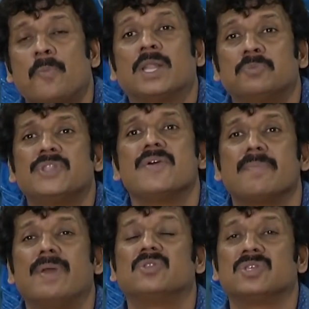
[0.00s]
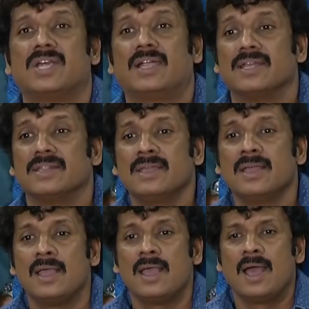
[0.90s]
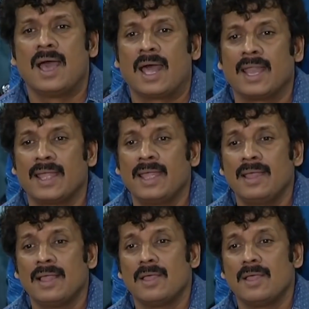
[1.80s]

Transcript: గొప్ప అద్భుతమైన పనితో స్టార్ట్ అయింది అలాగే